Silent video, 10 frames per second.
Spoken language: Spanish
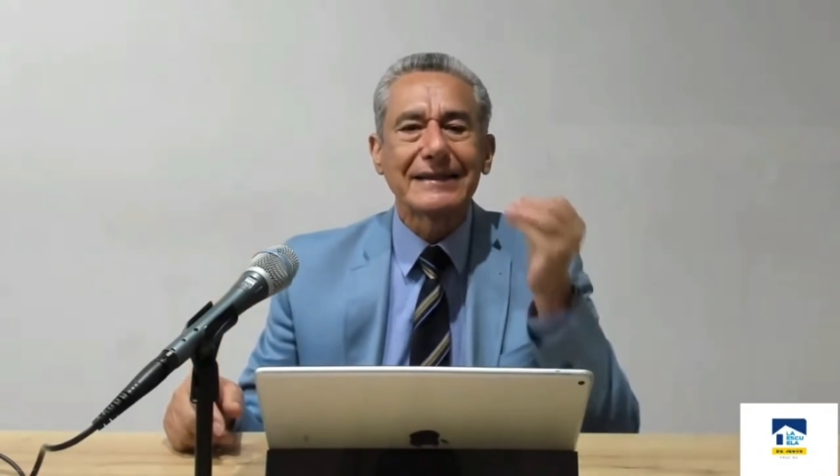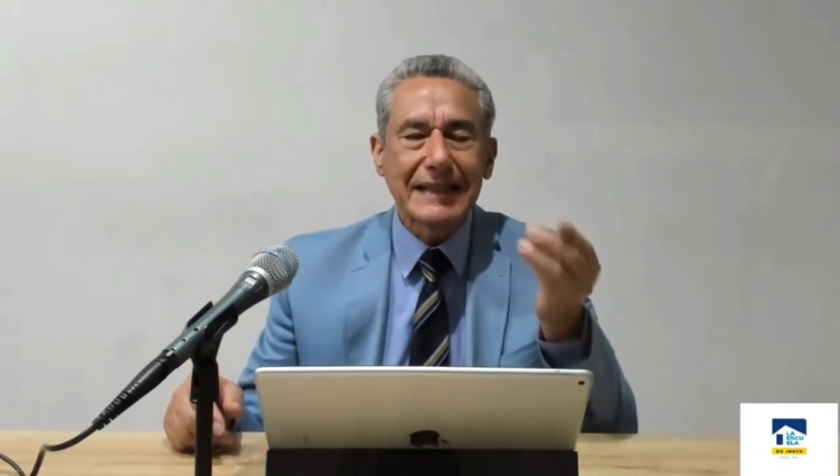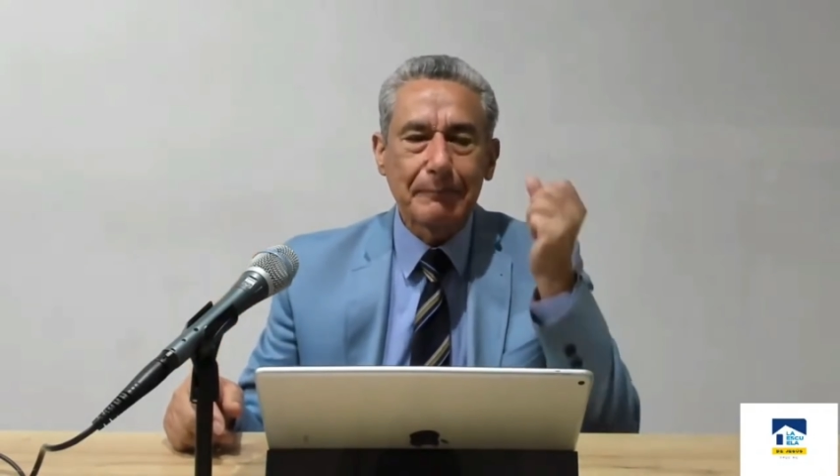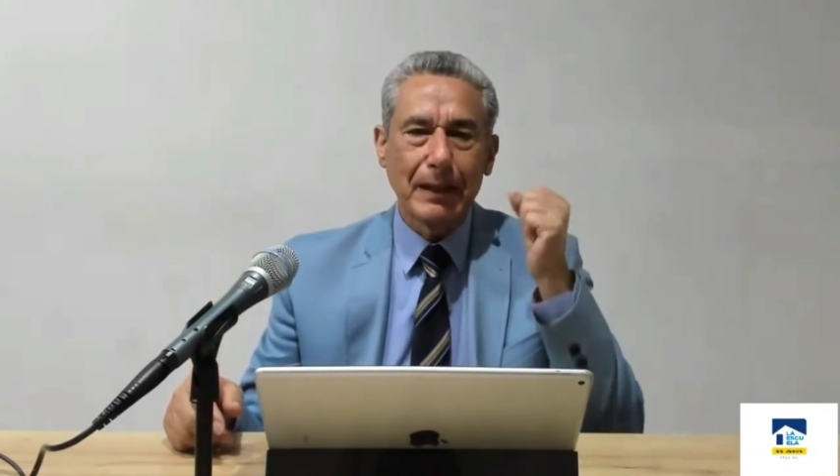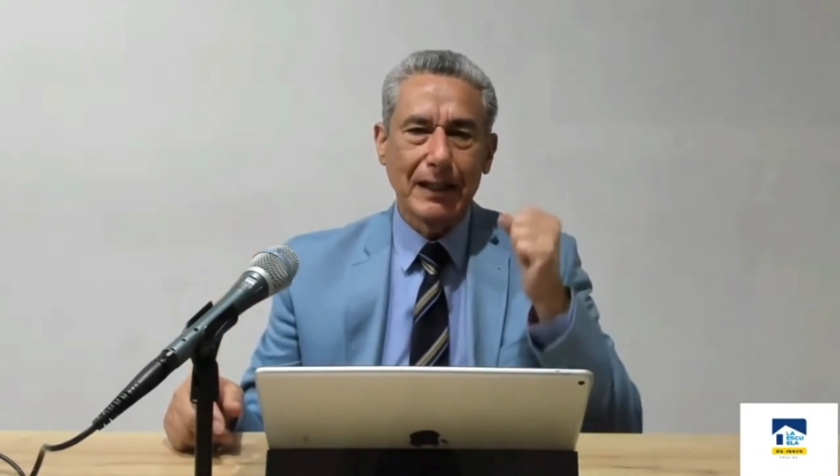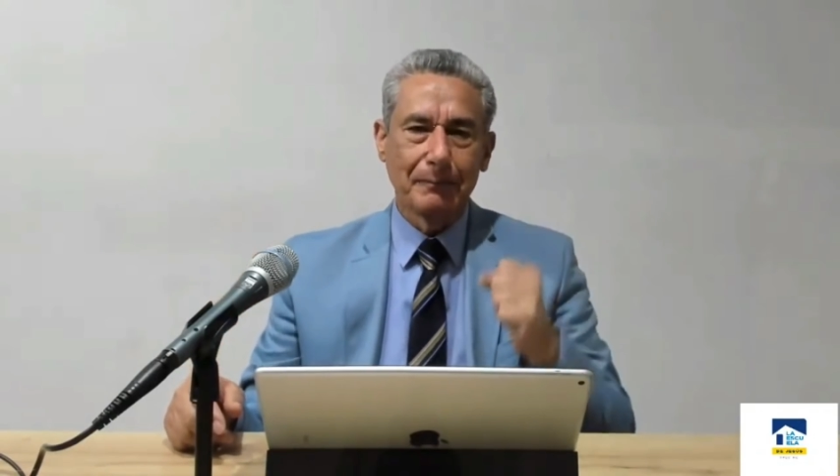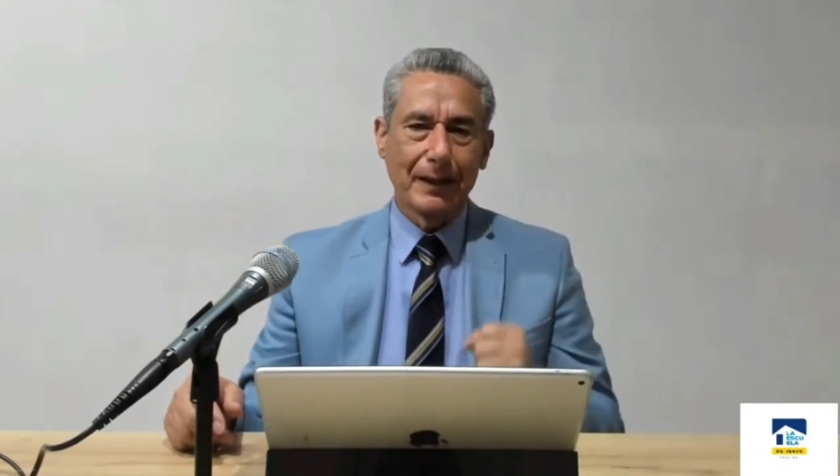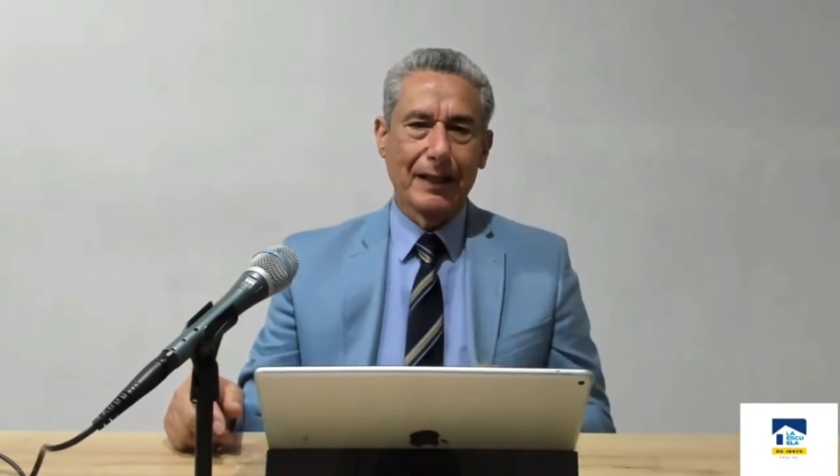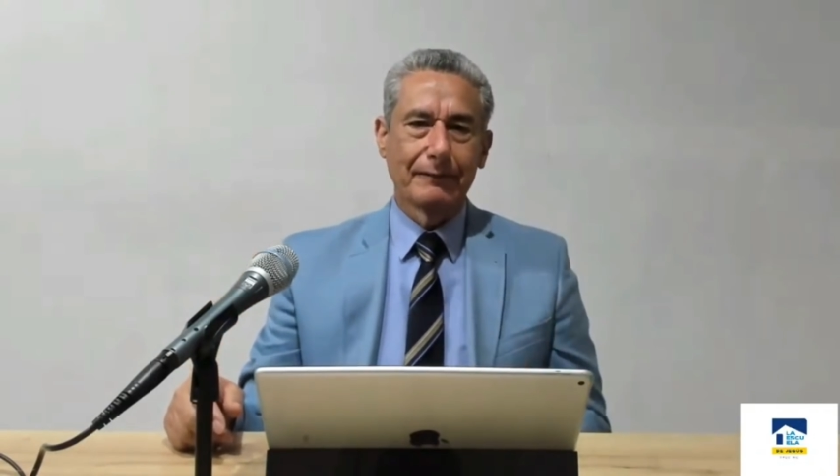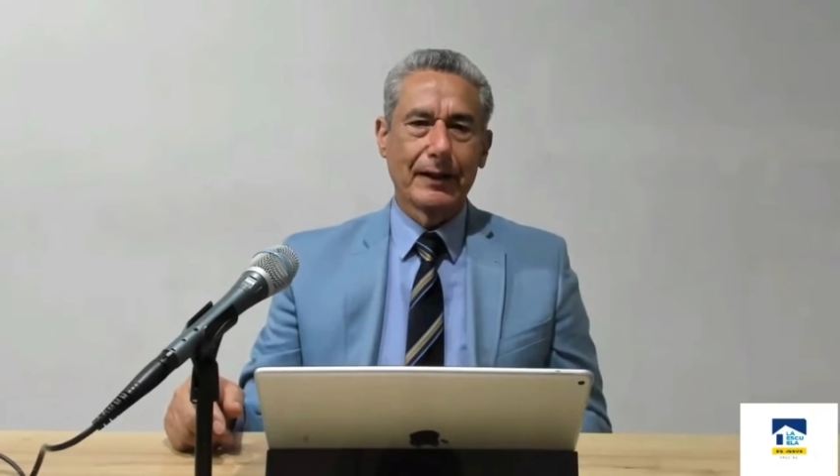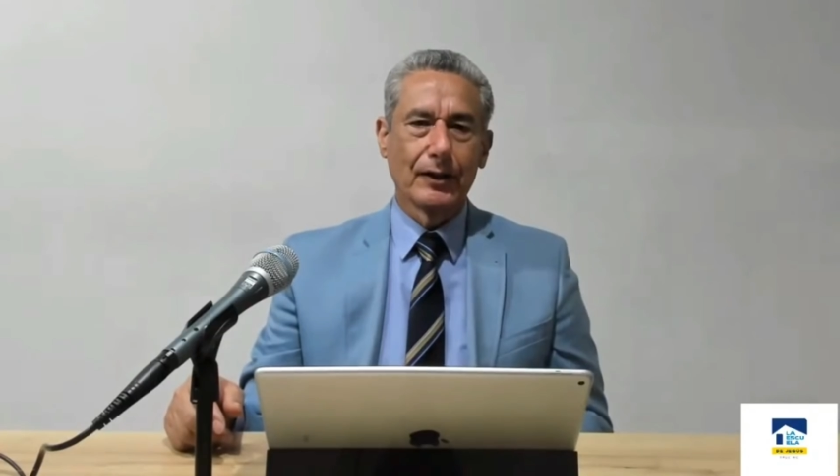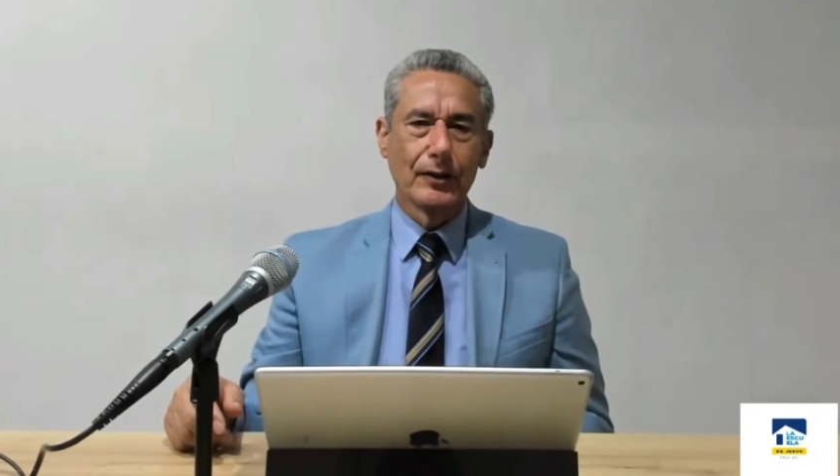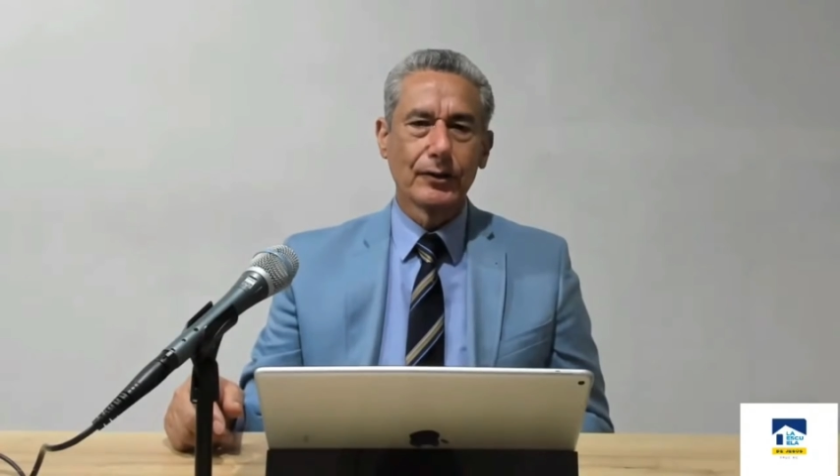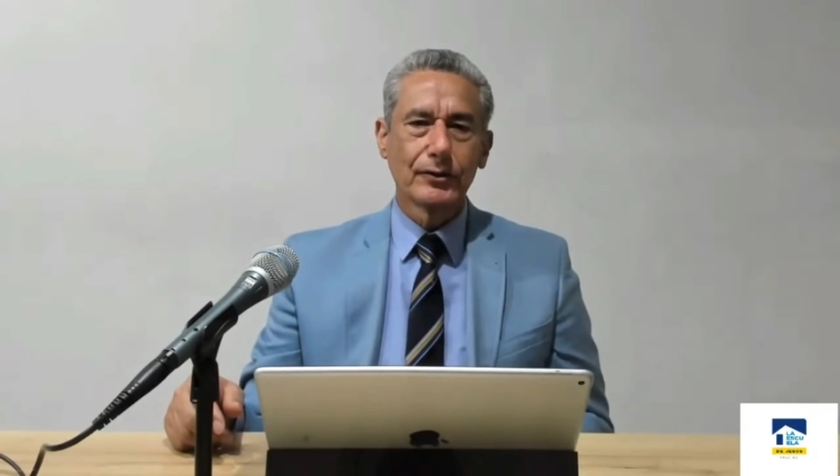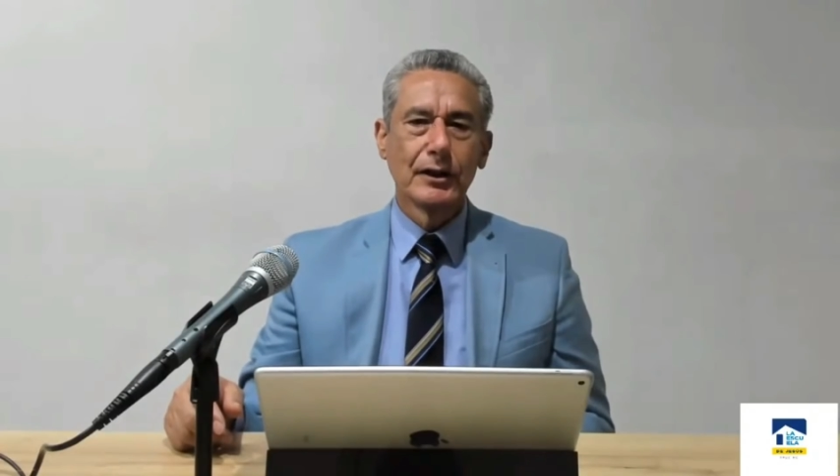sepa la palabra de
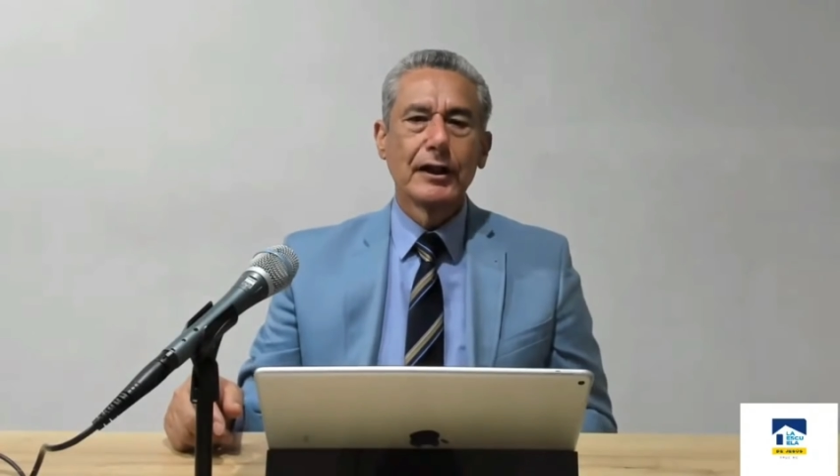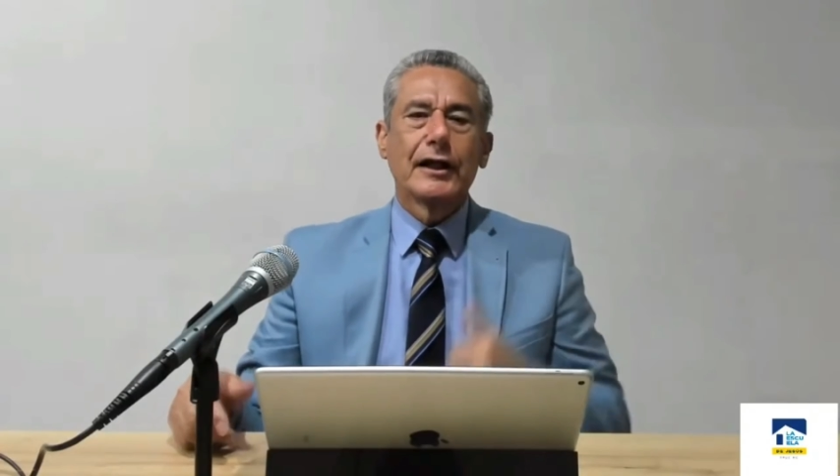Dios